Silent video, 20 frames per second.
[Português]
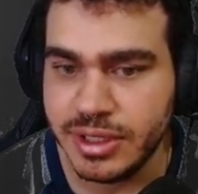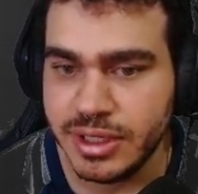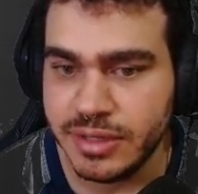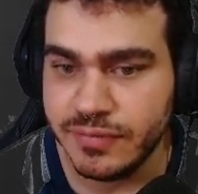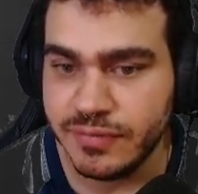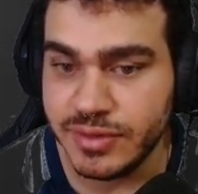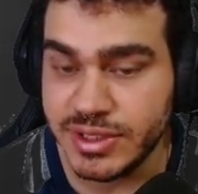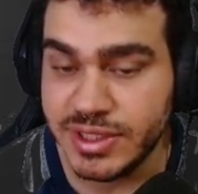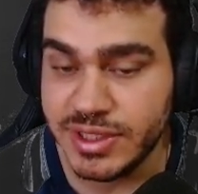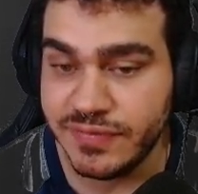
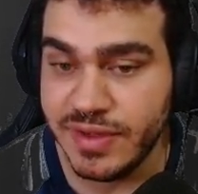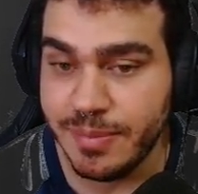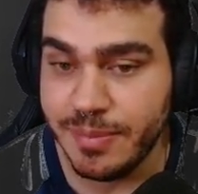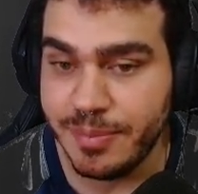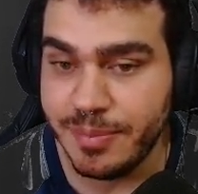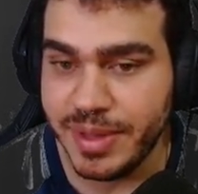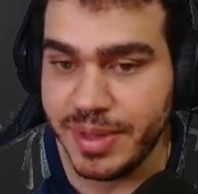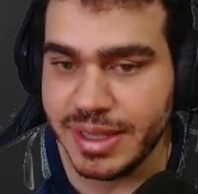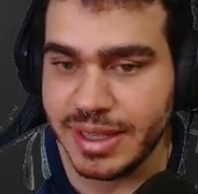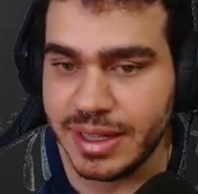Você vai
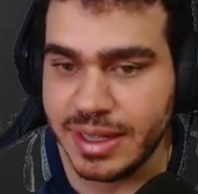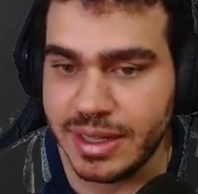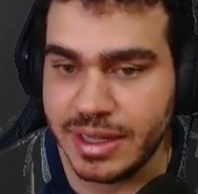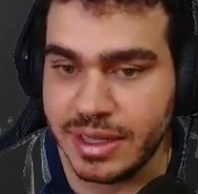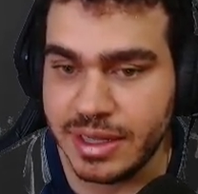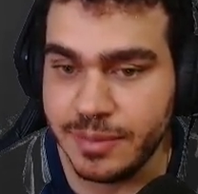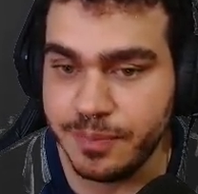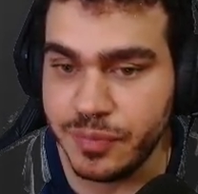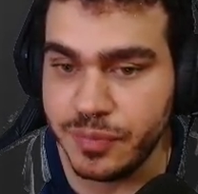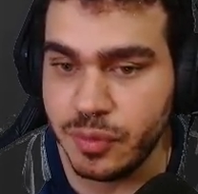
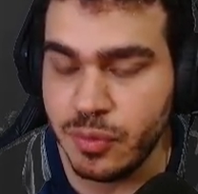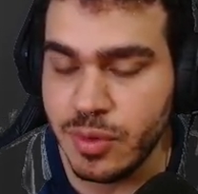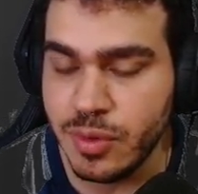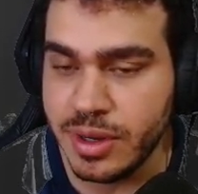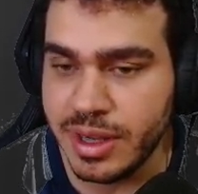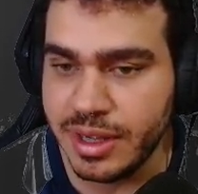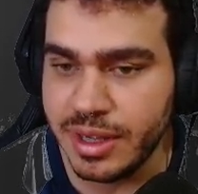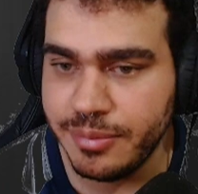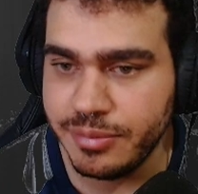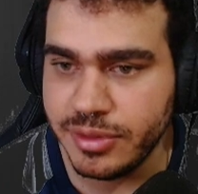pegar um
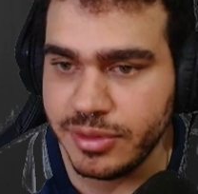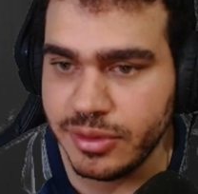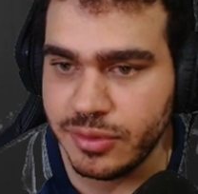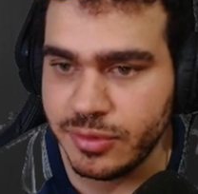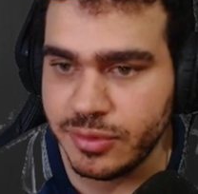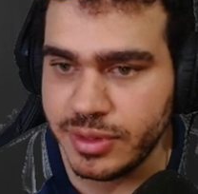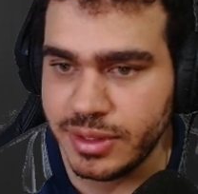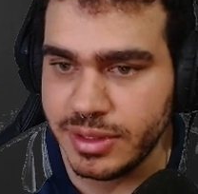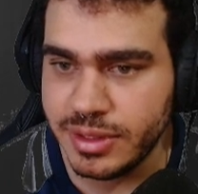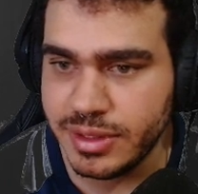caminho
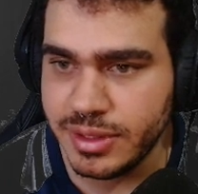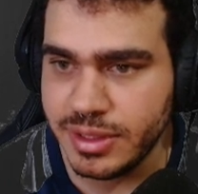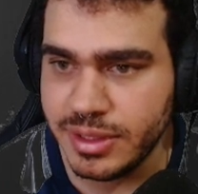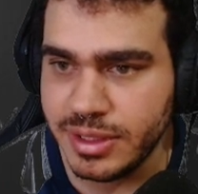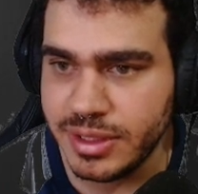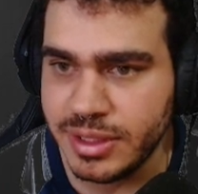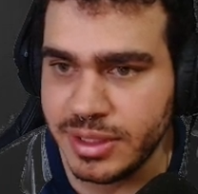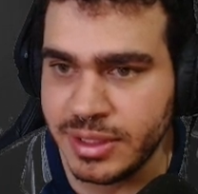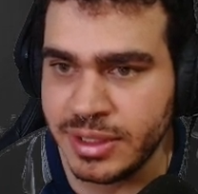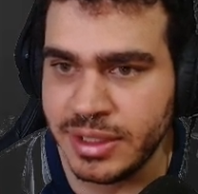
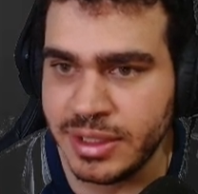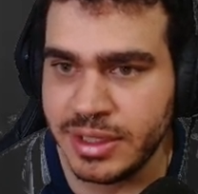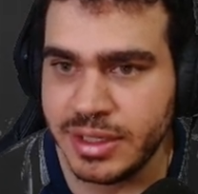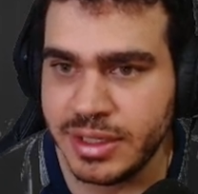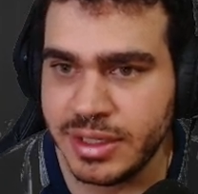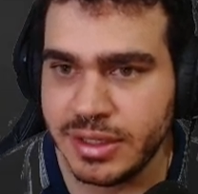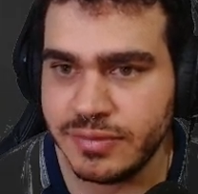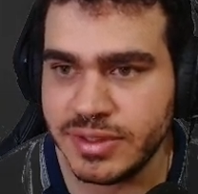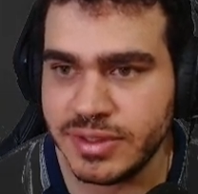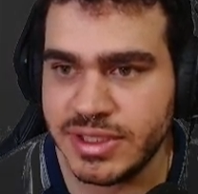aqui e
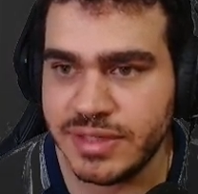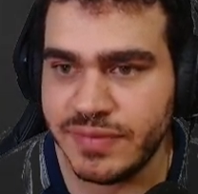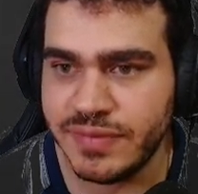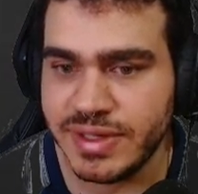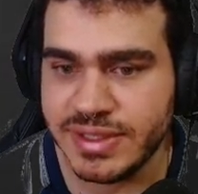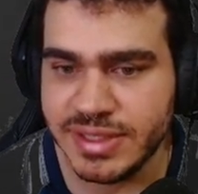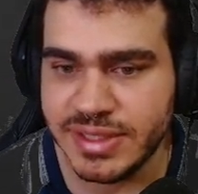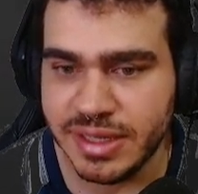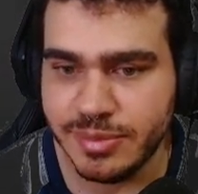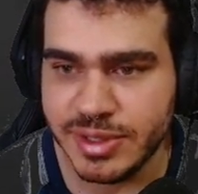você vai
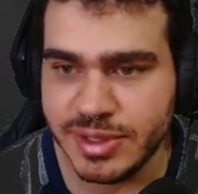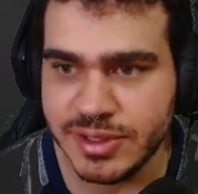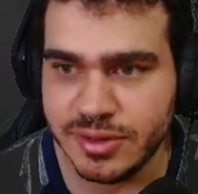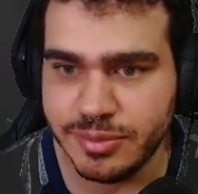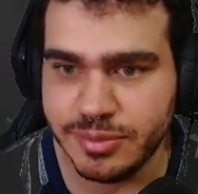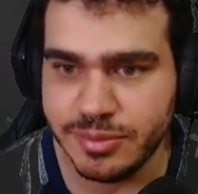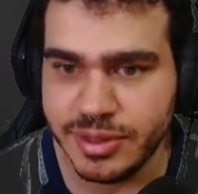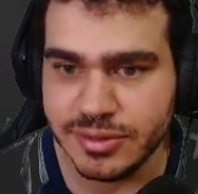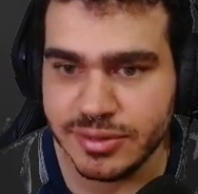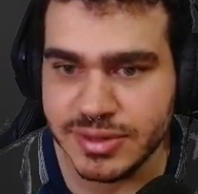sair mais ou
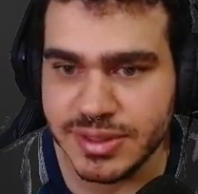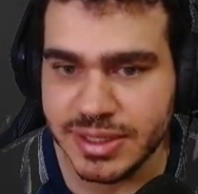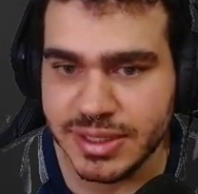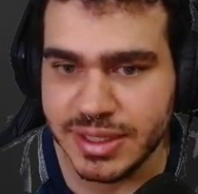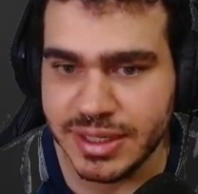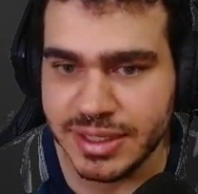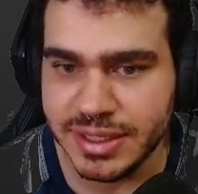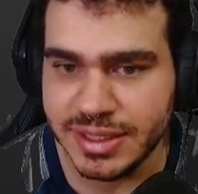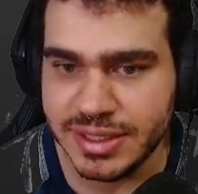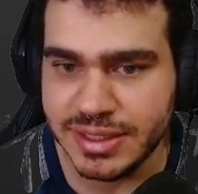menos
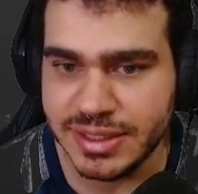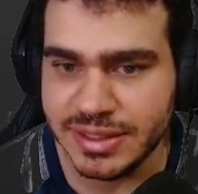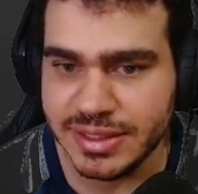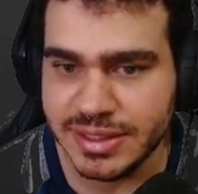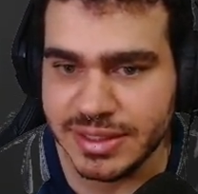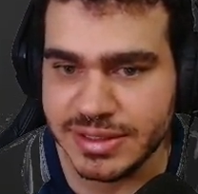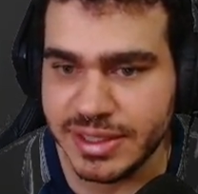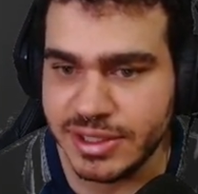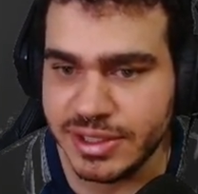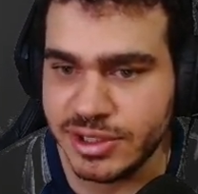aqui nessa
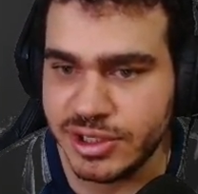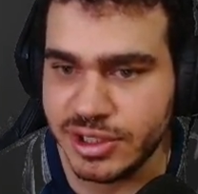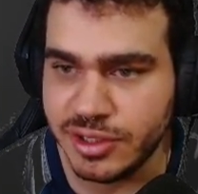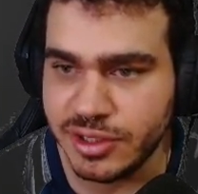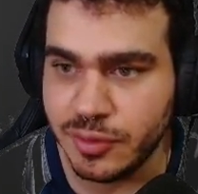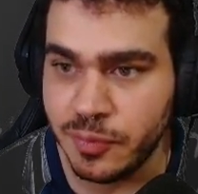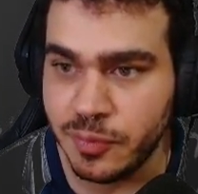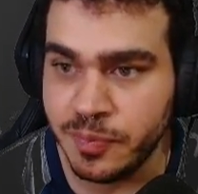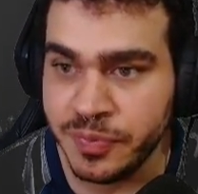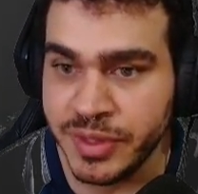região.